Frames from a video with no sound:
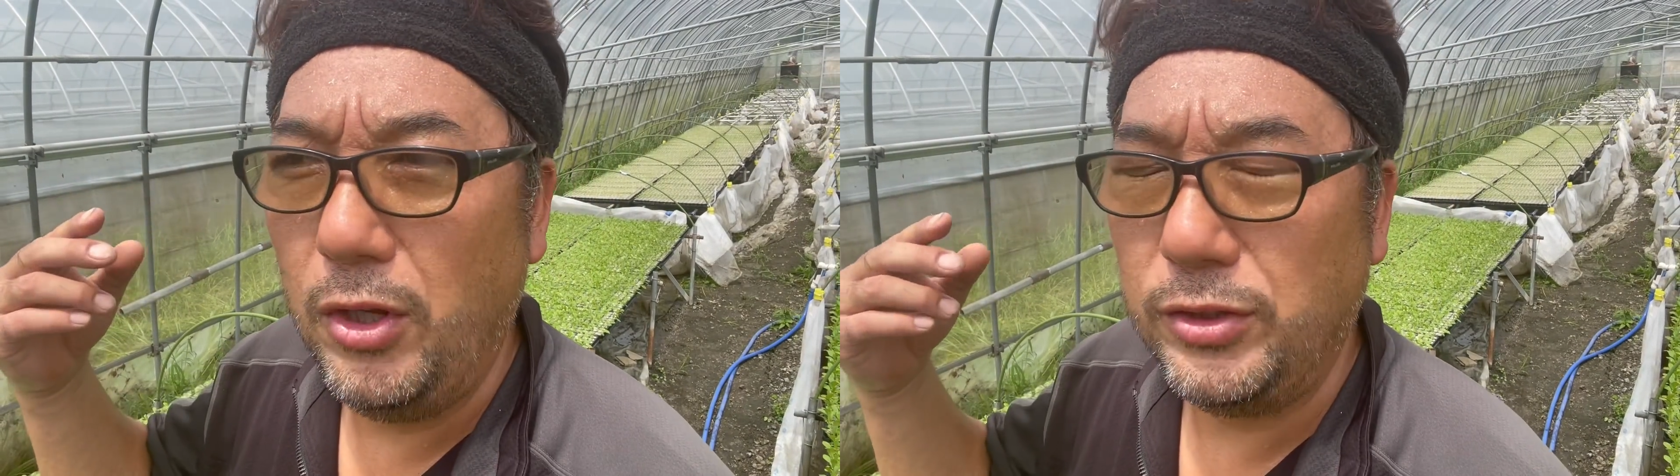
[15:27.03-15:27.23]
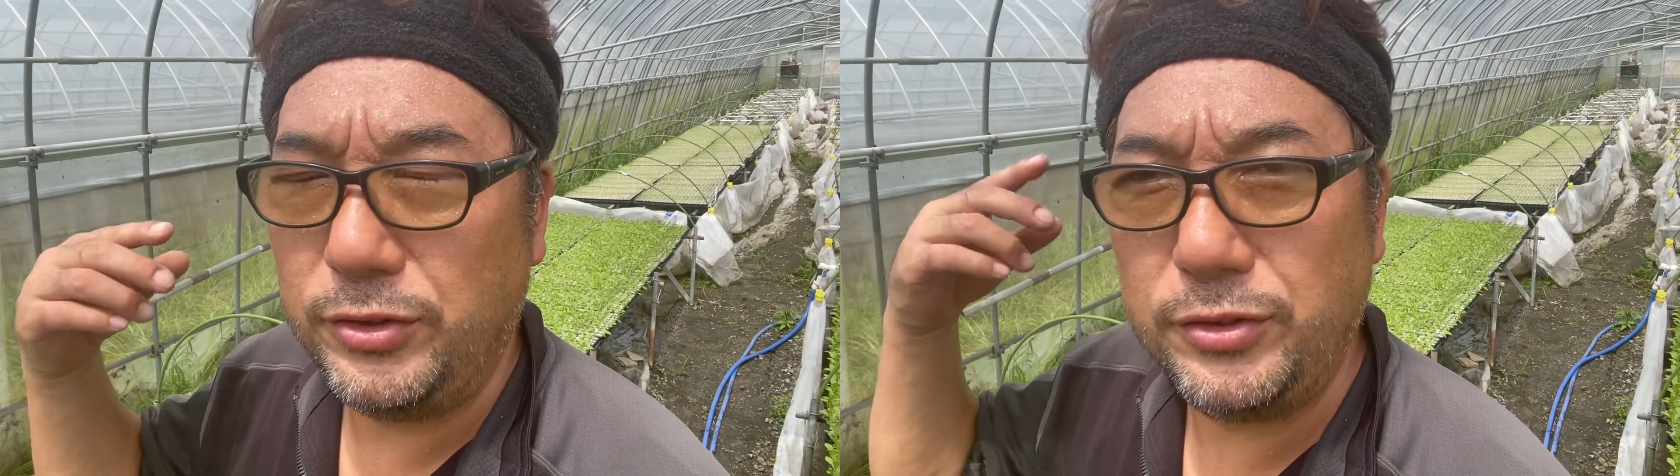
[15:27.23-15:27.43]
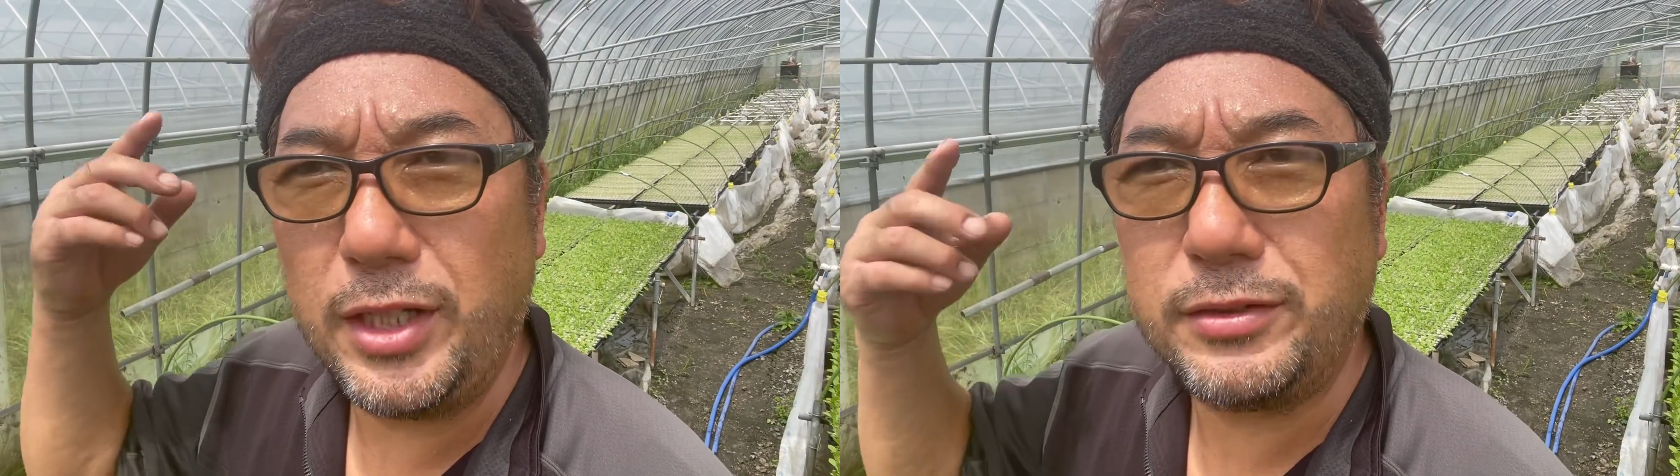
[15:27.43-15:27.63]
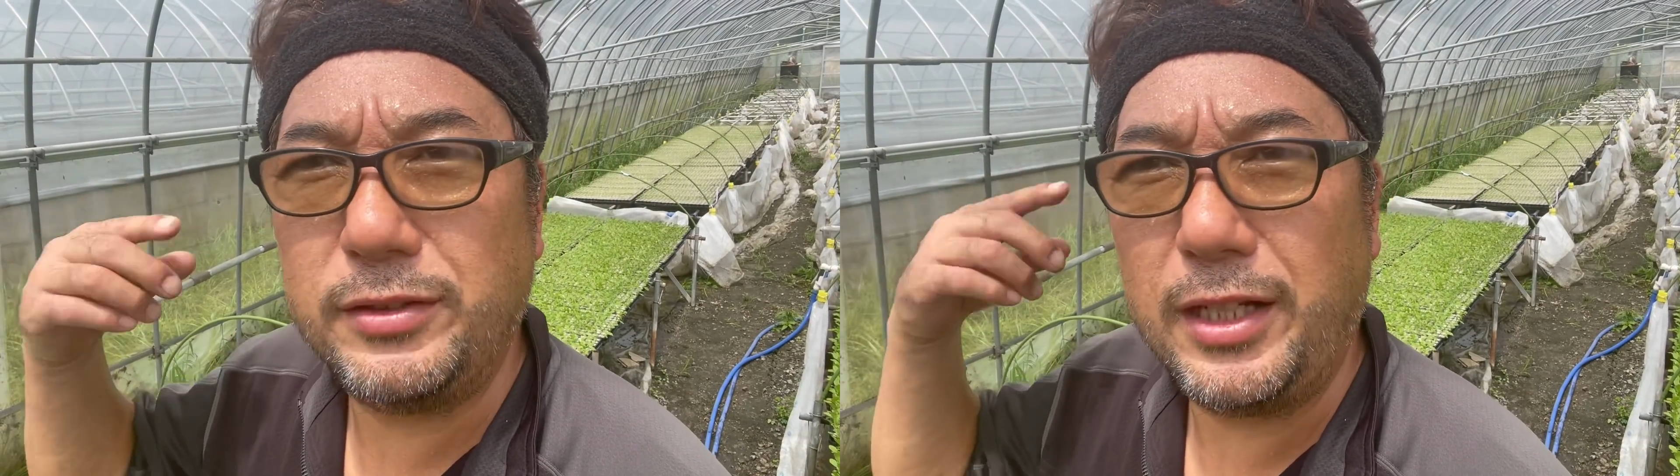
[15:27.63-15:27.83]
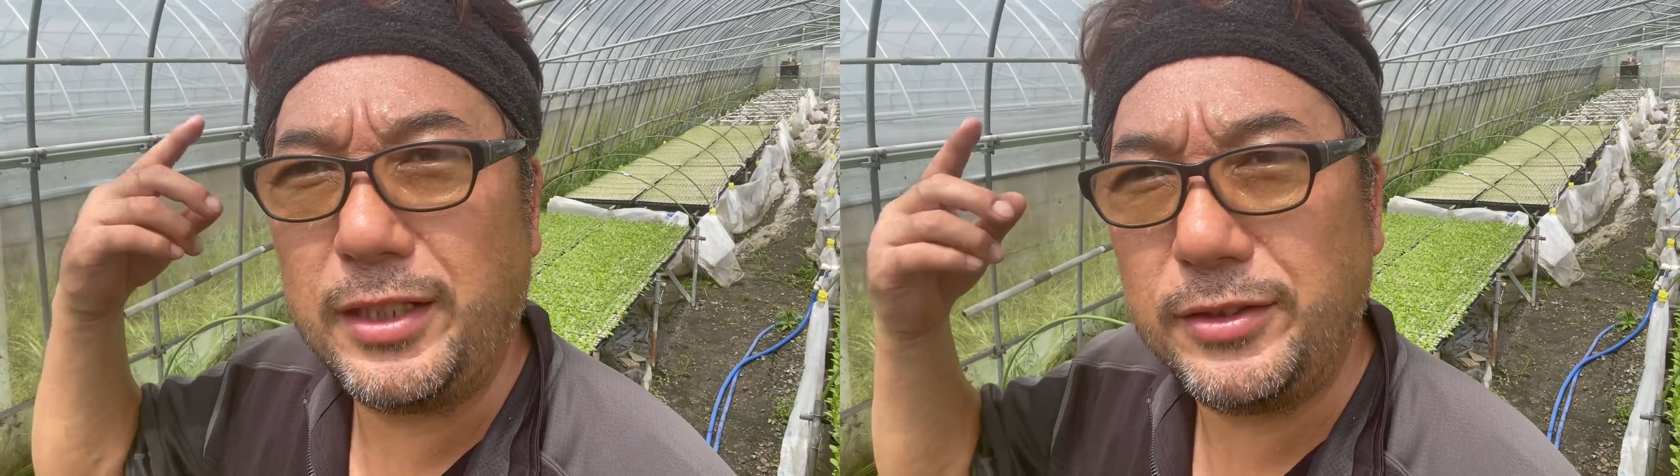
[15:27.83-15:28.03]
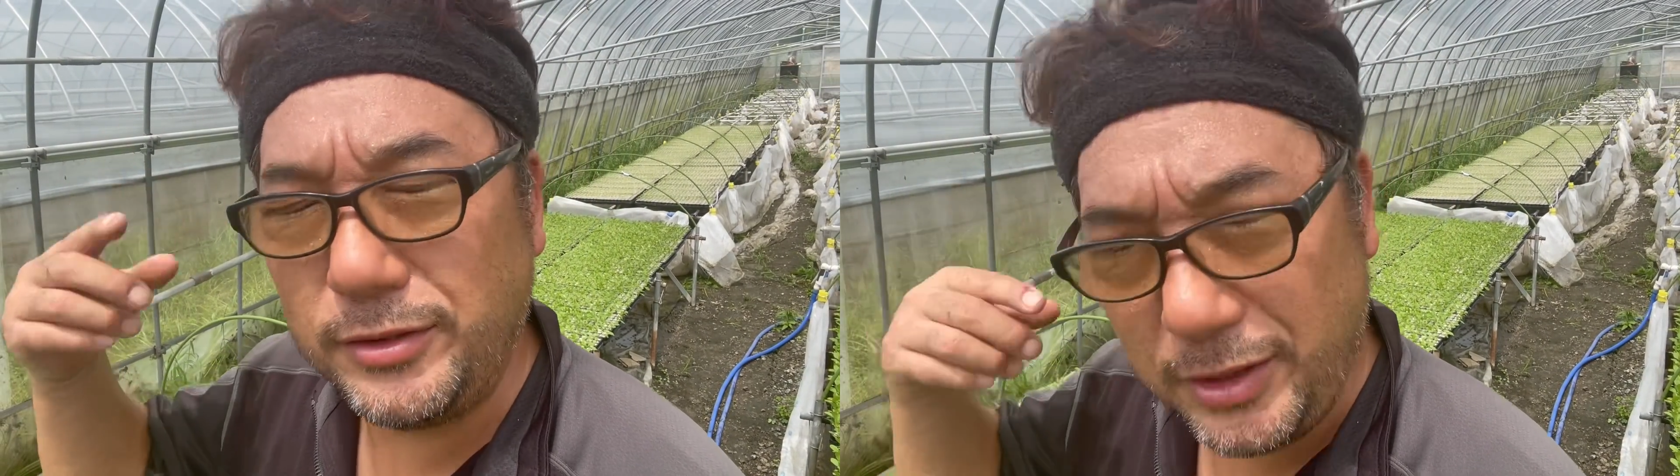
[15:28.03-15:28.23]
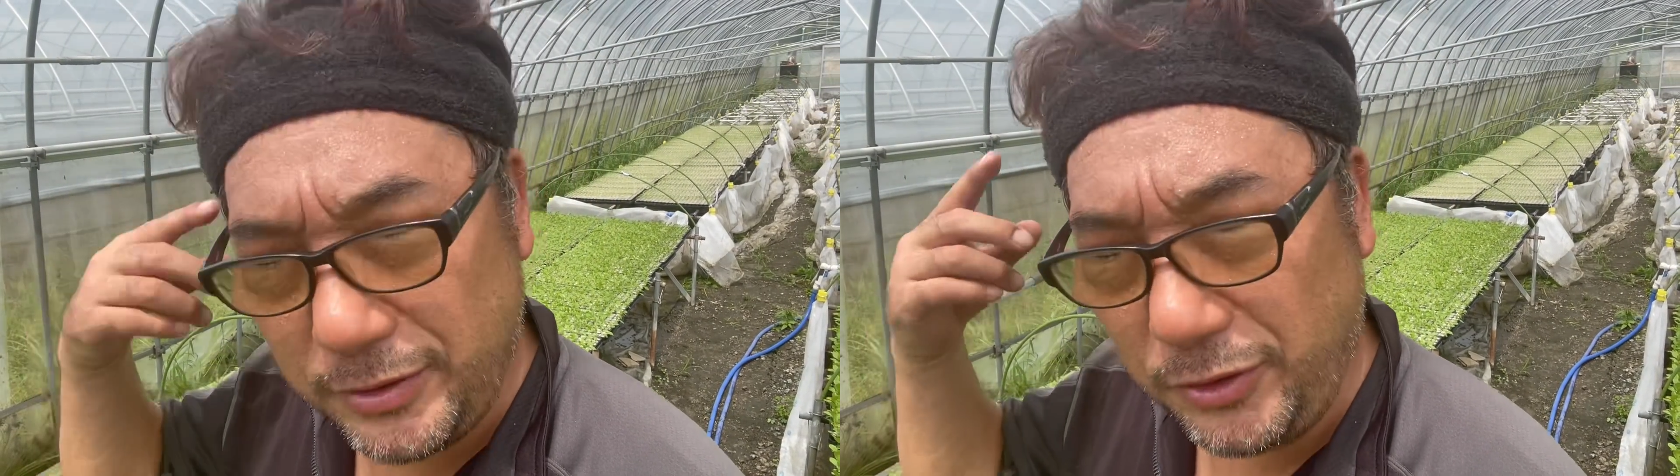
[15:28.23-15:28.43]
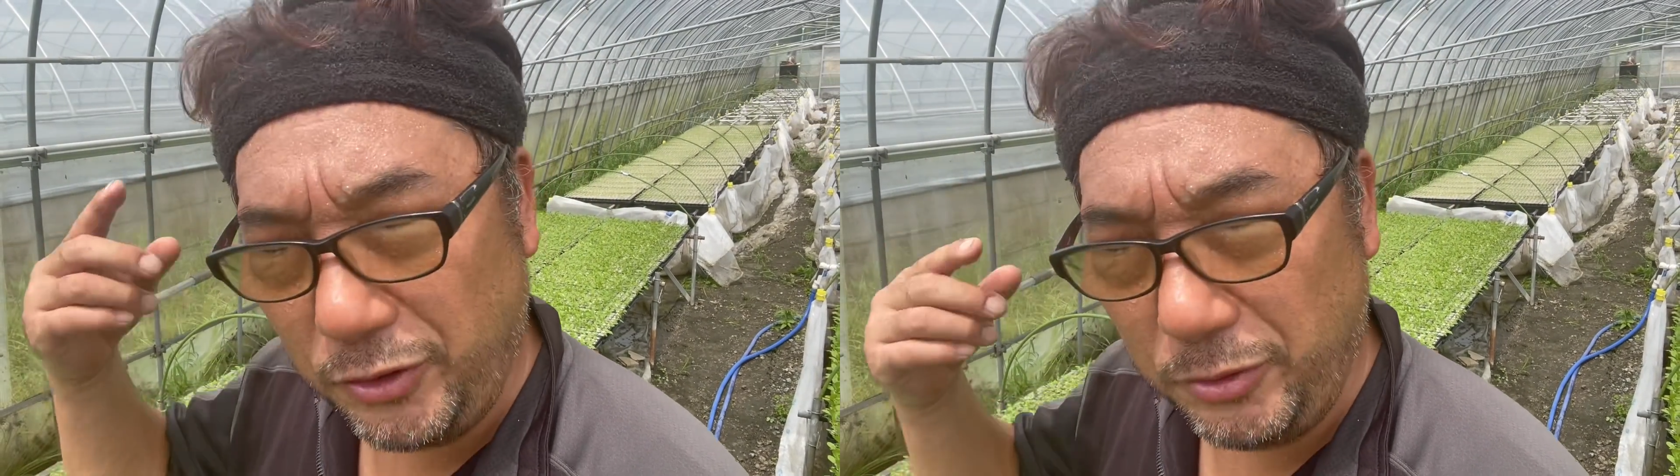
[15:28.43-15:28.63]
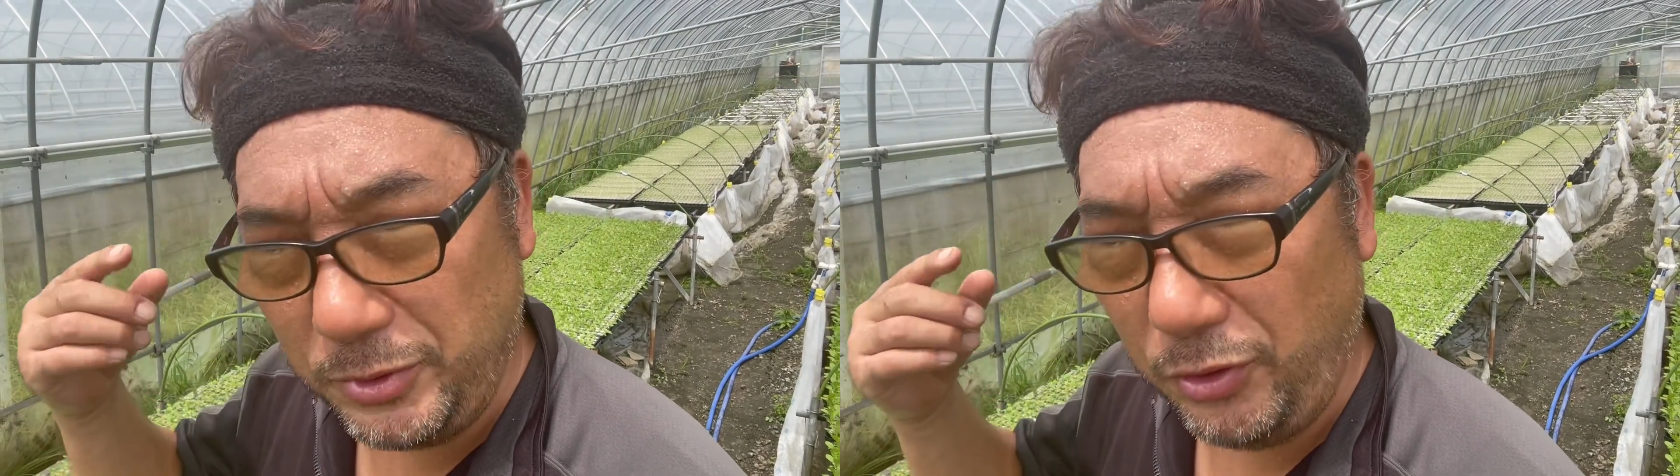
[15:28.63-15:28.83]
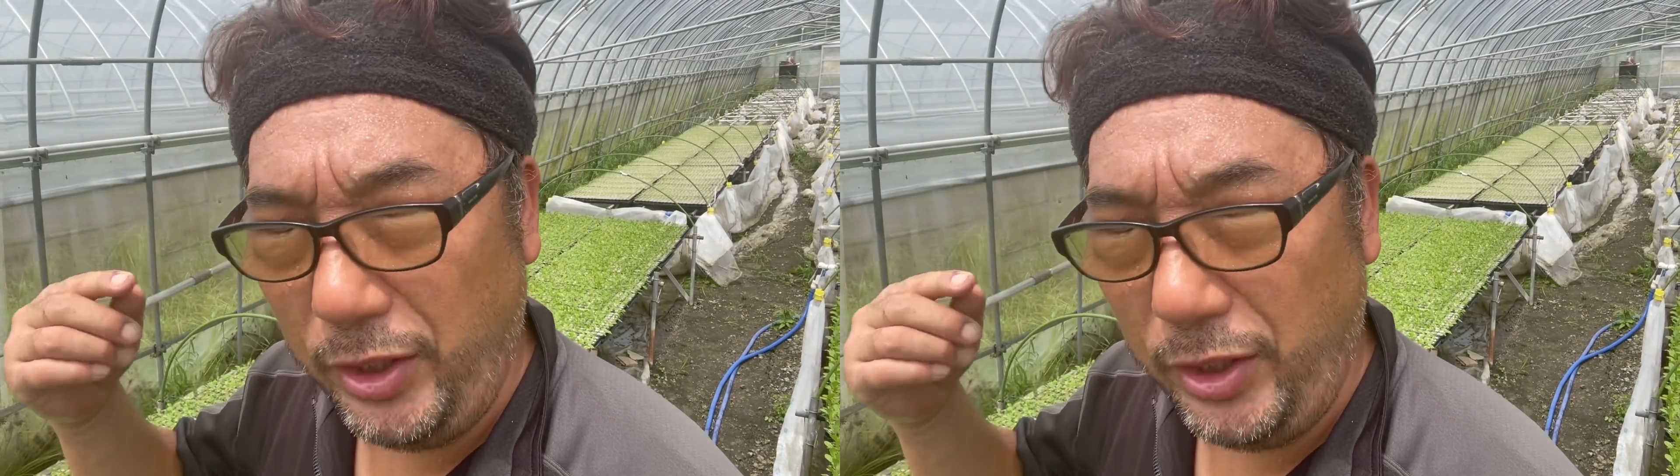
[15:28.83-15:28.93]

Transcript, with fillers: 数学なら数学の脳みそ。